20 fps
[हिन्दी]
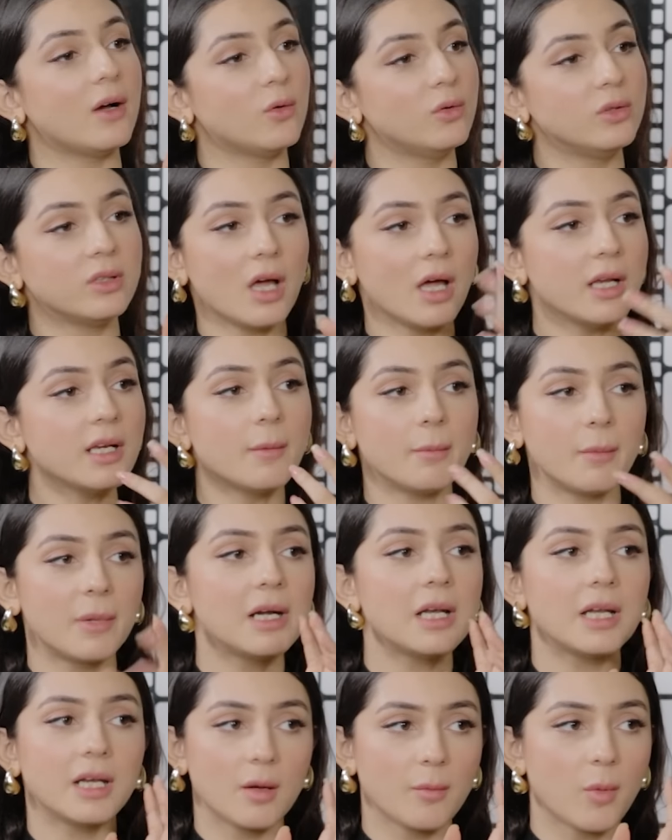उनका
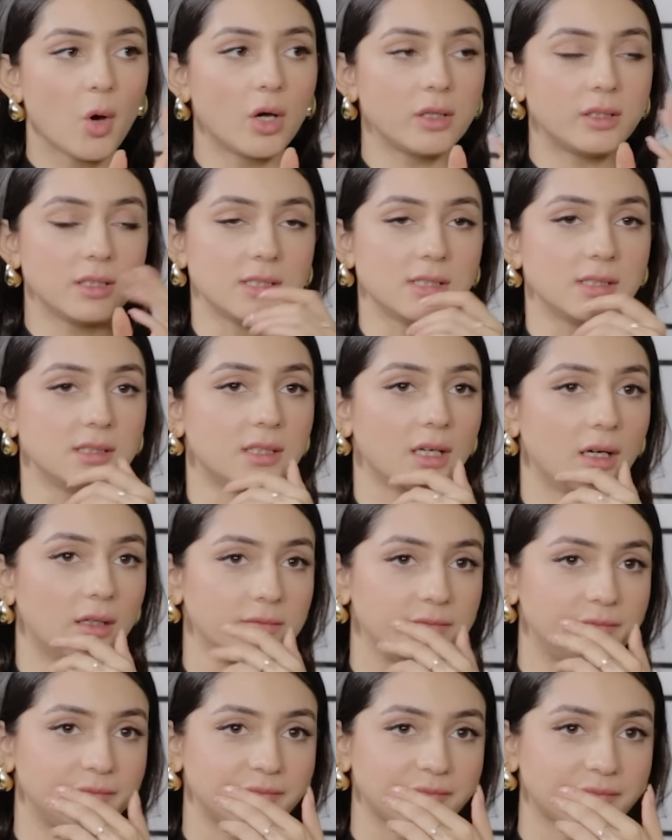नंबर हाँ। लेना बहुत इजी
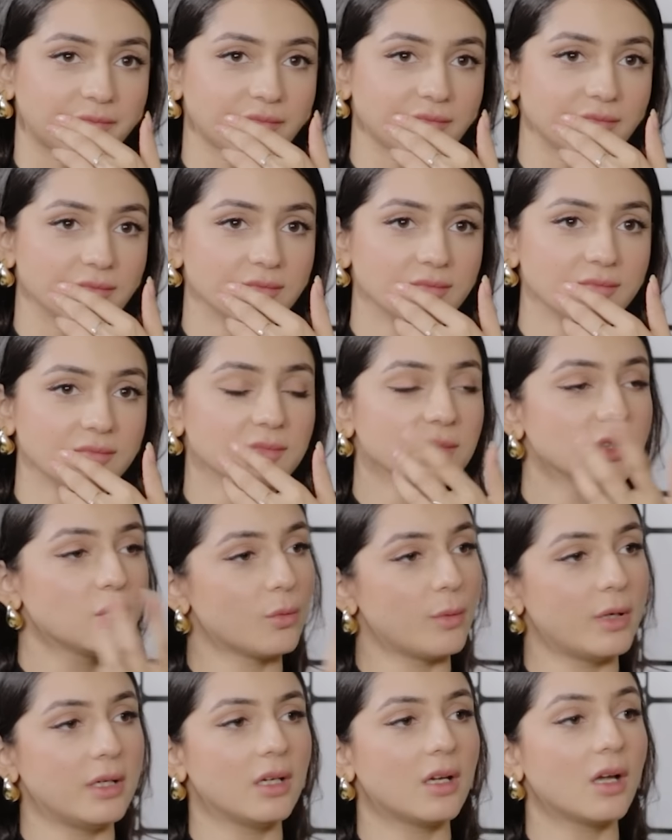था हाँ।
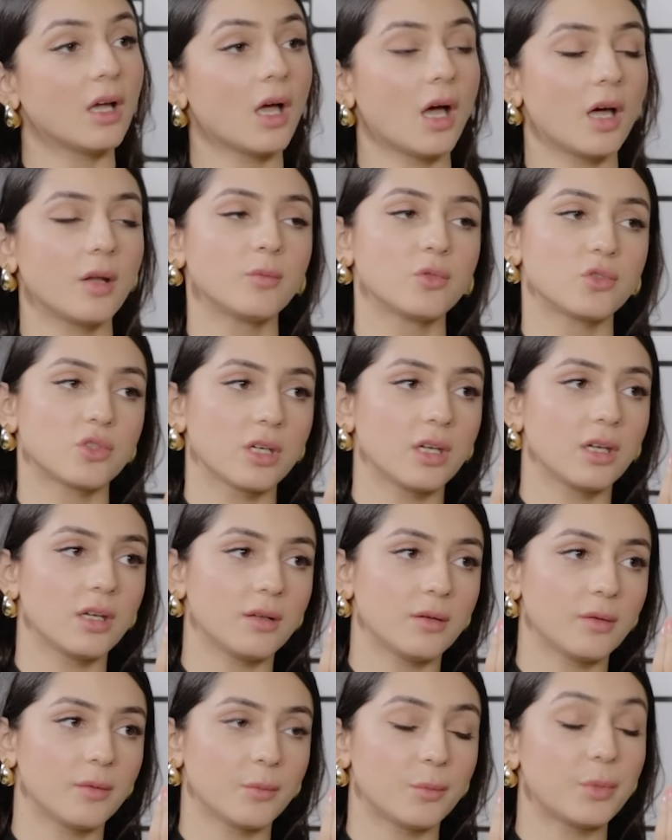तो मैंने कहा यार
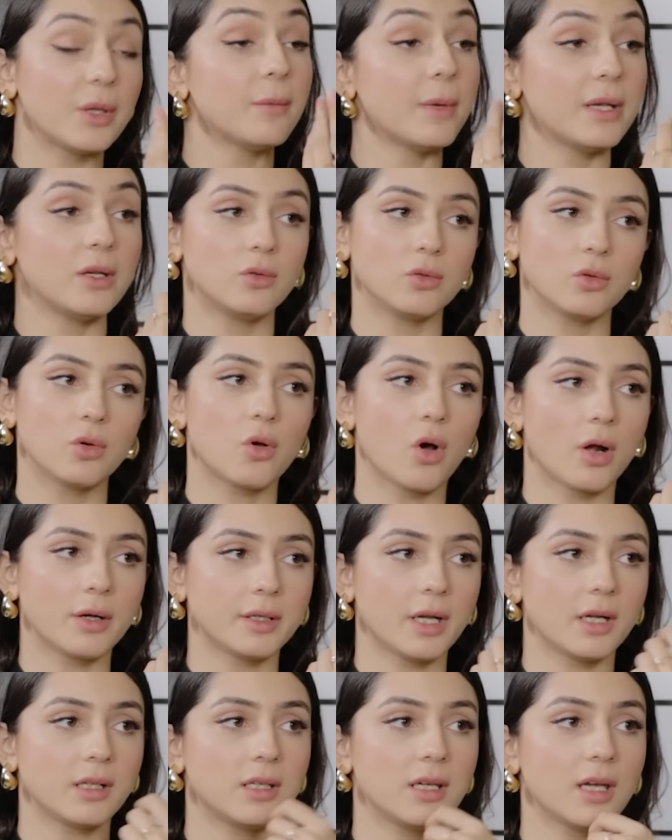मुझे फिर मैंने उनको
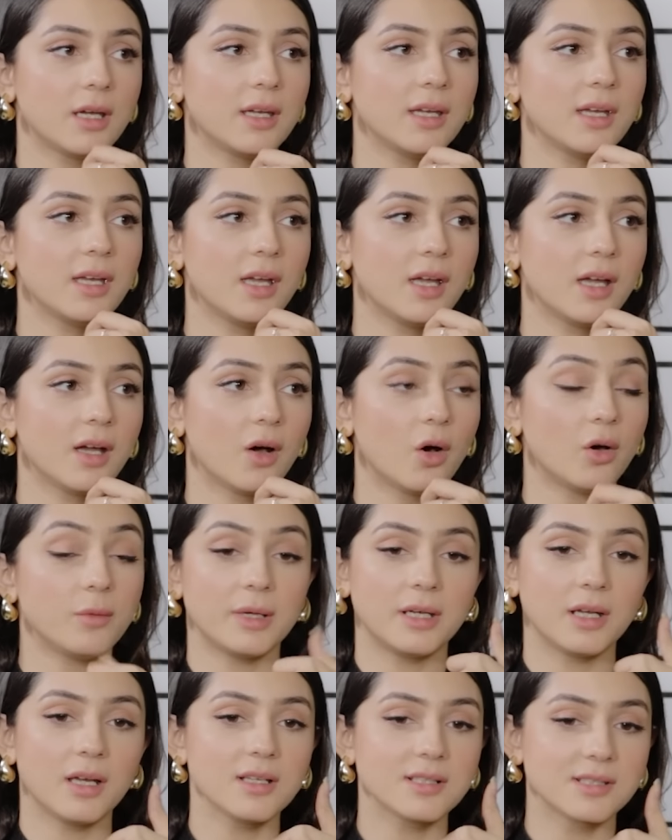कांटेक्ट किया कि और
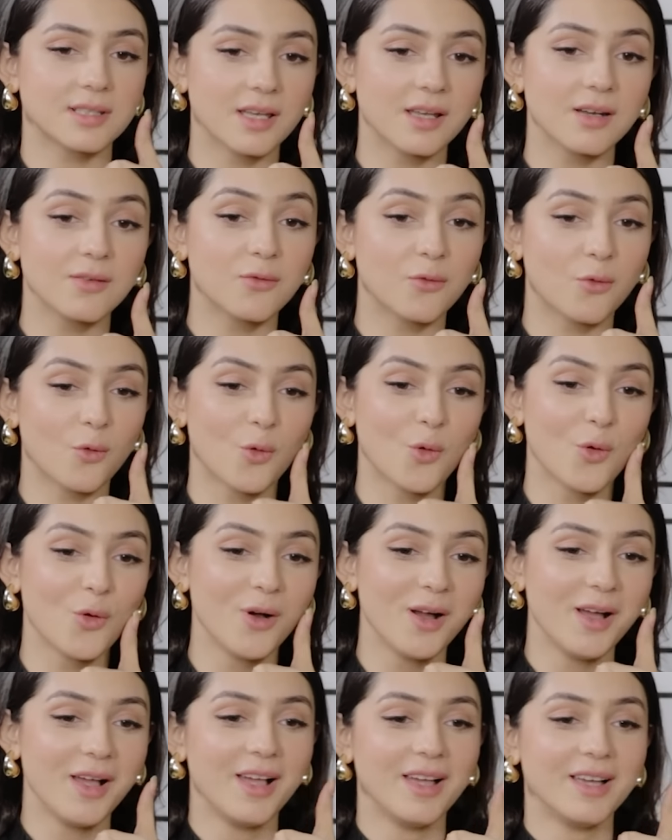मैंने कहा सर
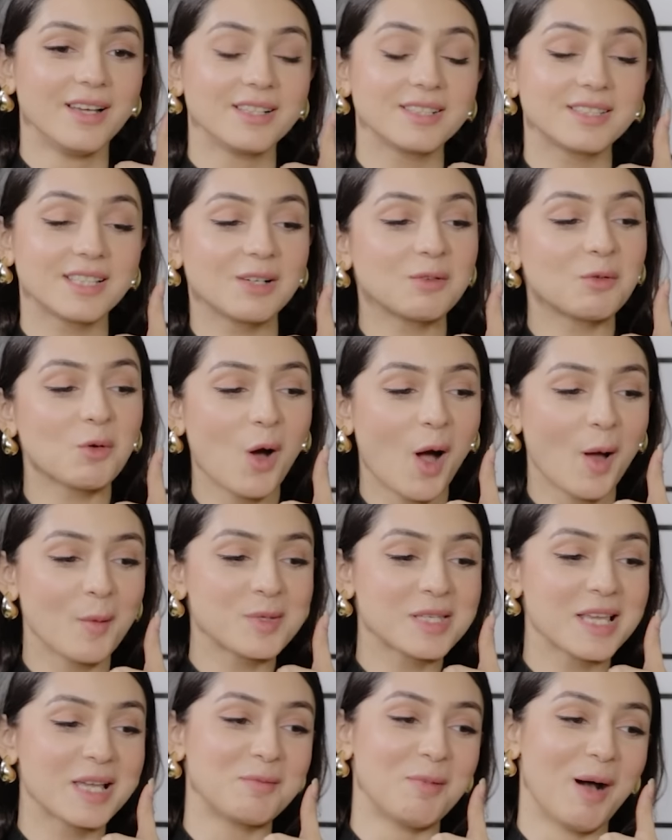वो सर वो
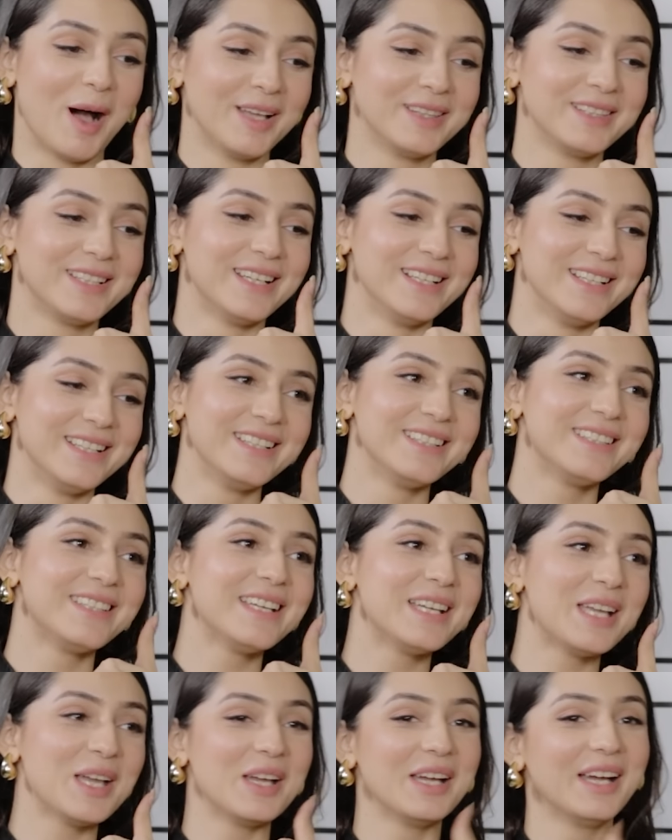आपसे एक बात करनी
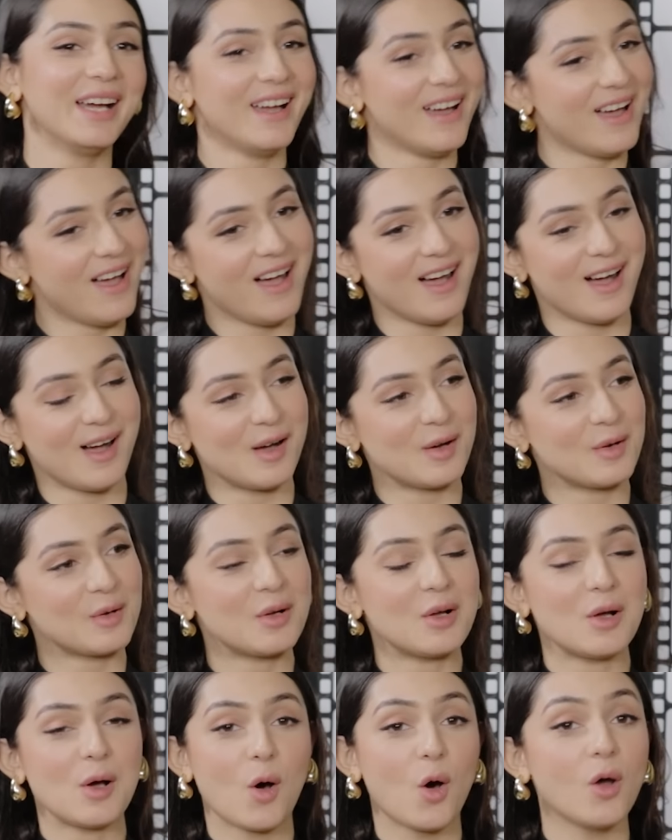थी हाँ
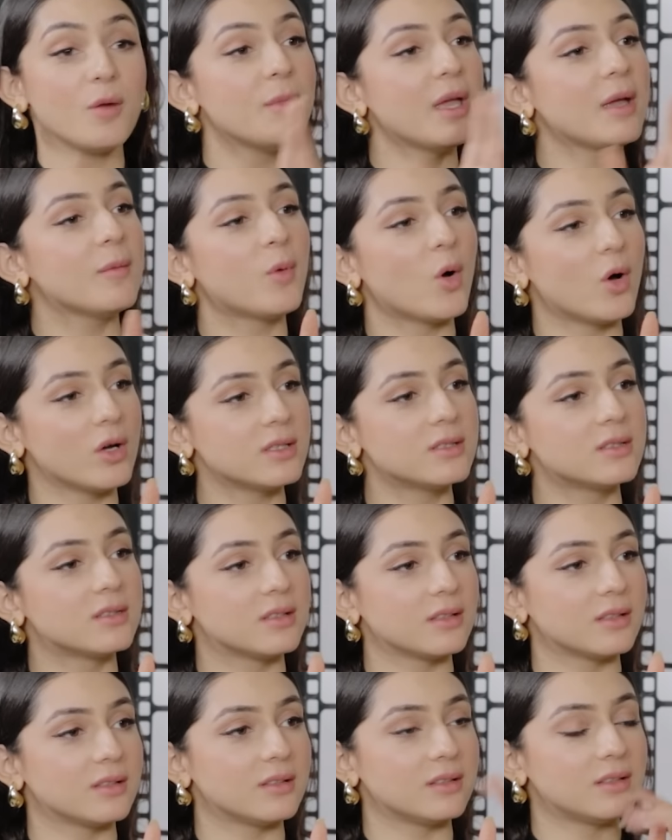और मैं बहुत
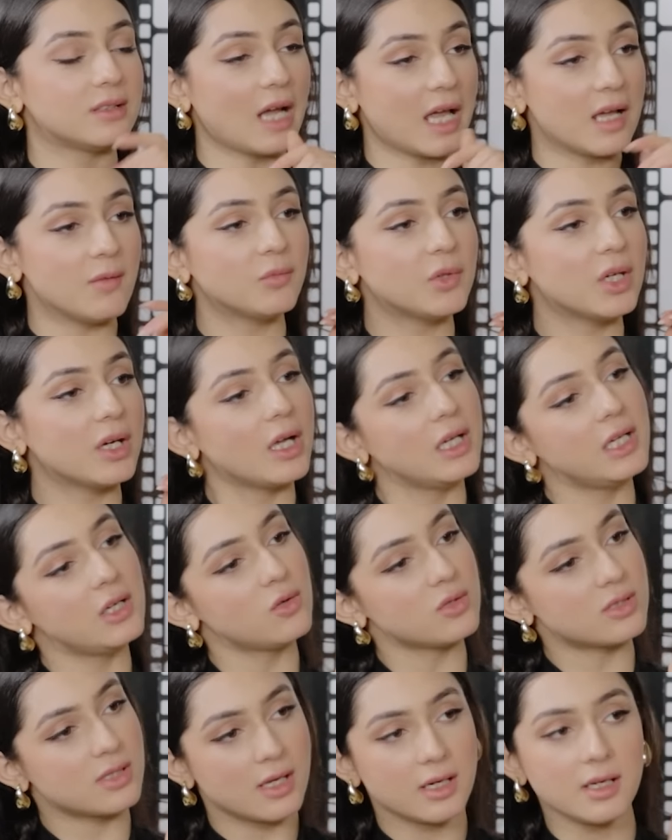टाइम तक अली
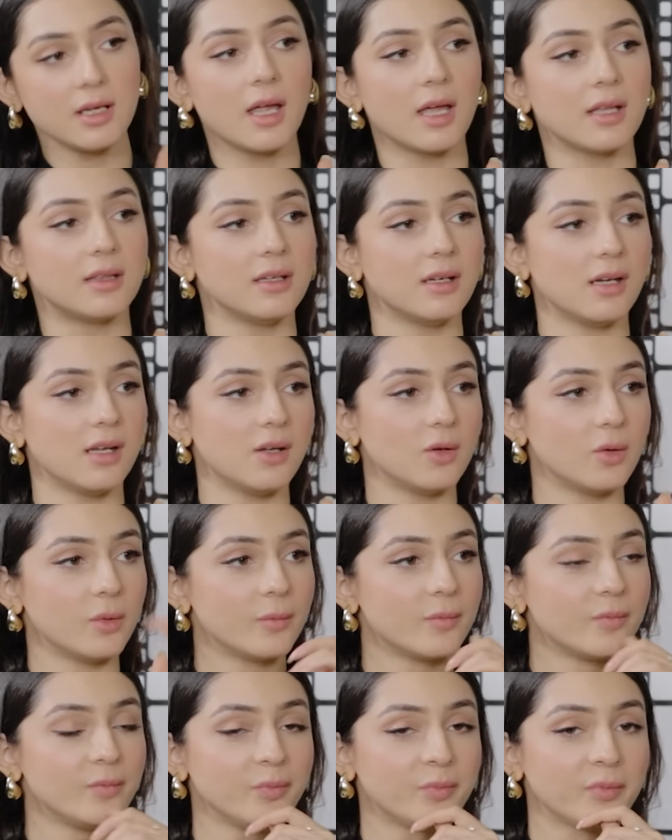को सर ही कहती रही हूँ
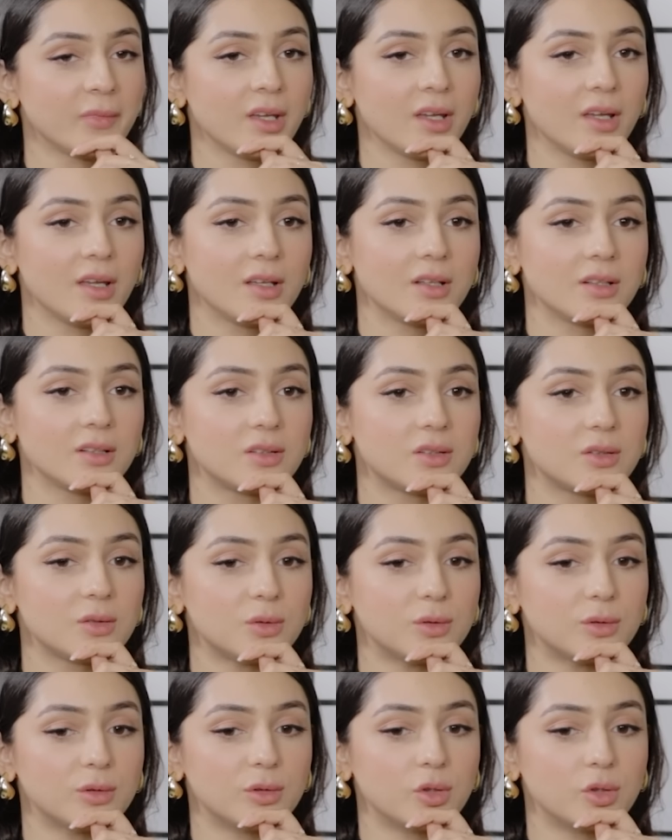हम्म। तो